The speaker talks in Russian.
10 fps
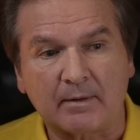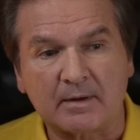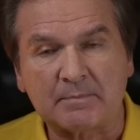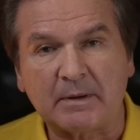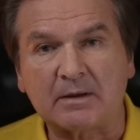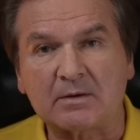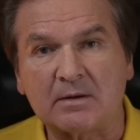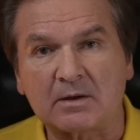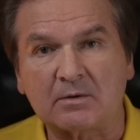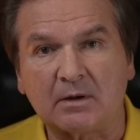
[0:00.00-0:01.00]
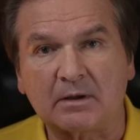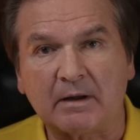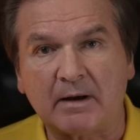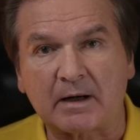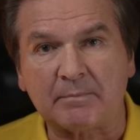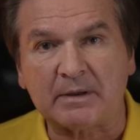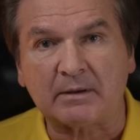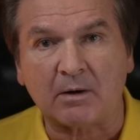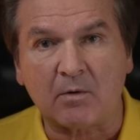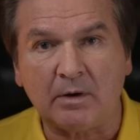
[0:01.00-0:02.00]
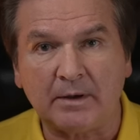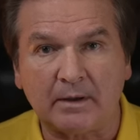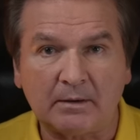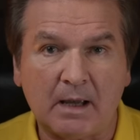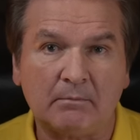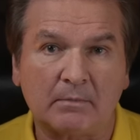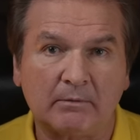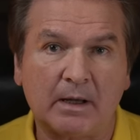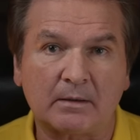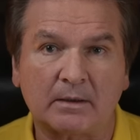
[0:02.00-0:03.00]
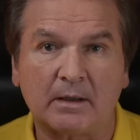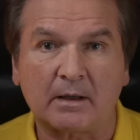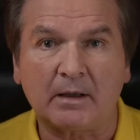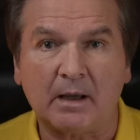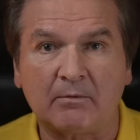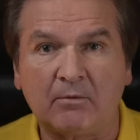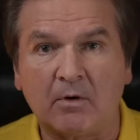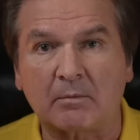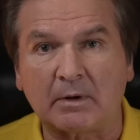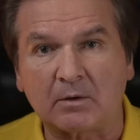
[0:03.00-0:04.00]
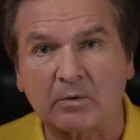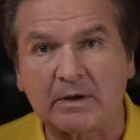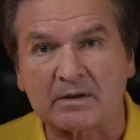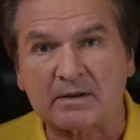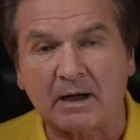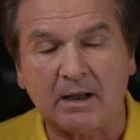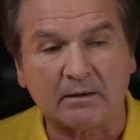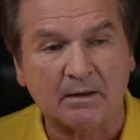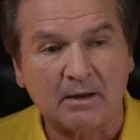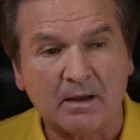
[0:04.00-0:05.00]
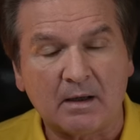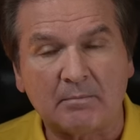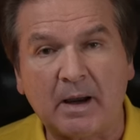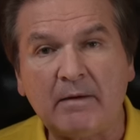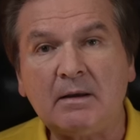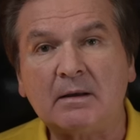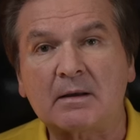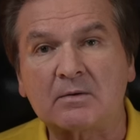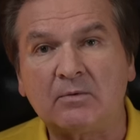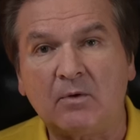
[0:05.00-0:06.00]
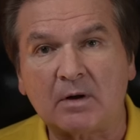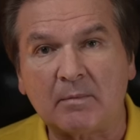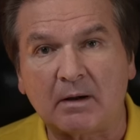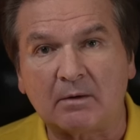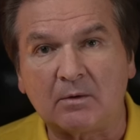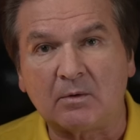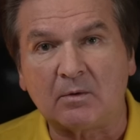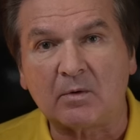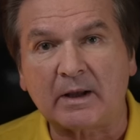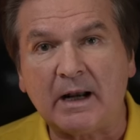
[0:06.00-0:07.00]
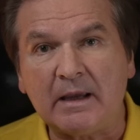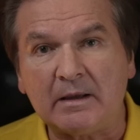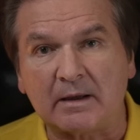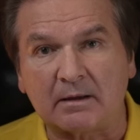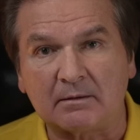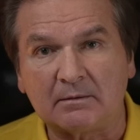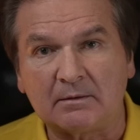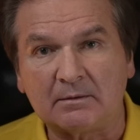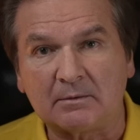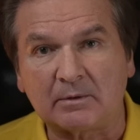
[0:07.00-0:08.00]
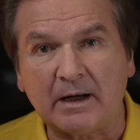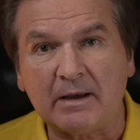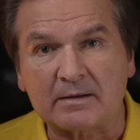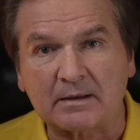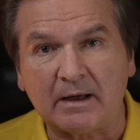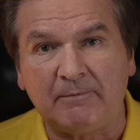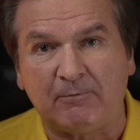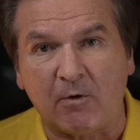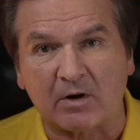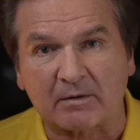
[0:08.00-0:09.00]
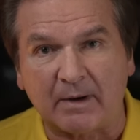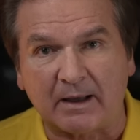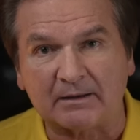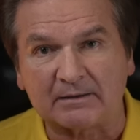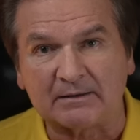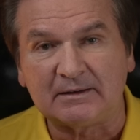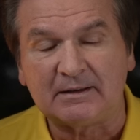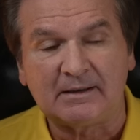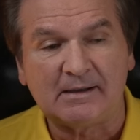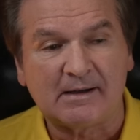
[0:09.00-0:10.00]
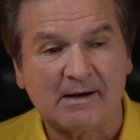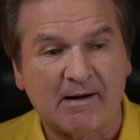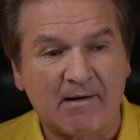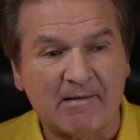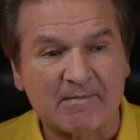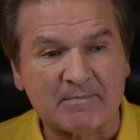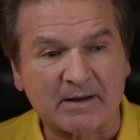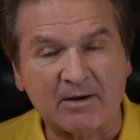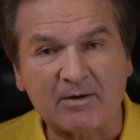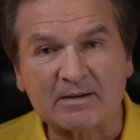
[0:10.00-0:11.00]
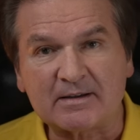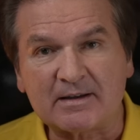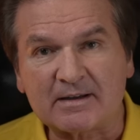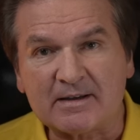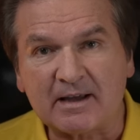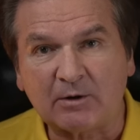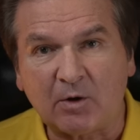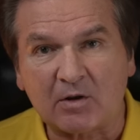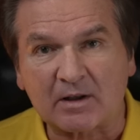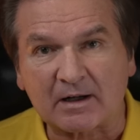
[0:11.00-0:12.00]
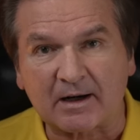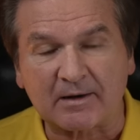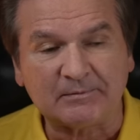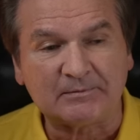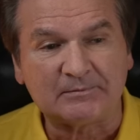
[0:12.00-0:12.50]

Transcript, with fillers: избыточные, что ли, товары Пентагона, и там бывает иногда форма других стран. Появилась форма Украины, украинская форма, продается здесь на доллары.